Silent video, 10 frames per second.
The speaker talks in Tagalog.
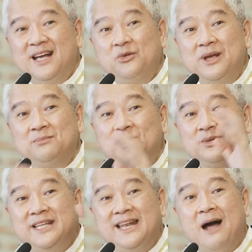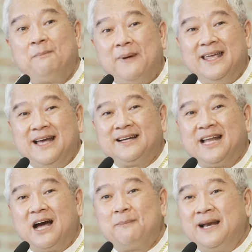Gawin mong tinapay
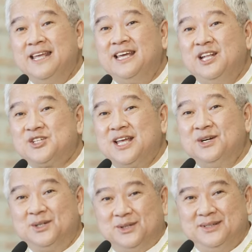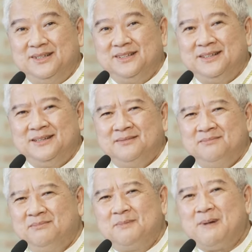ang nakapaligid sa iyo.
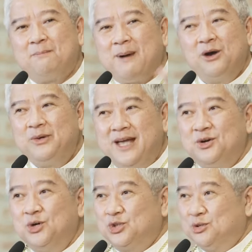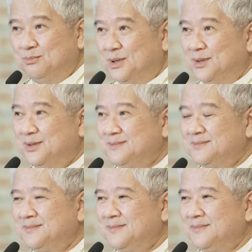Mapapawi ang gutom mo.
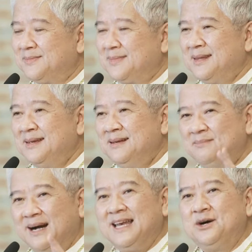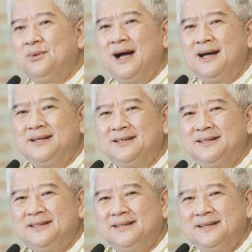Pangalawa,
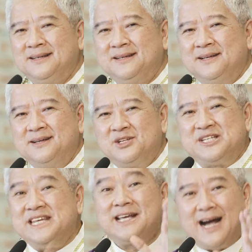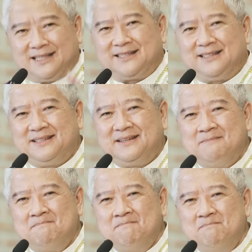sikat.
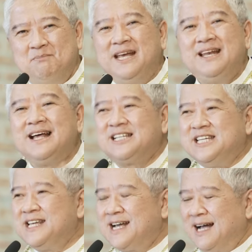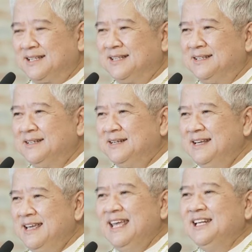Biglang sikat.
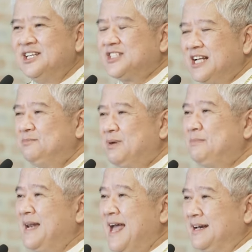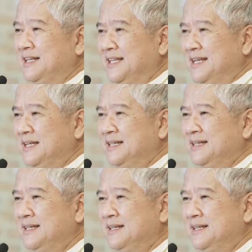Instant popularity.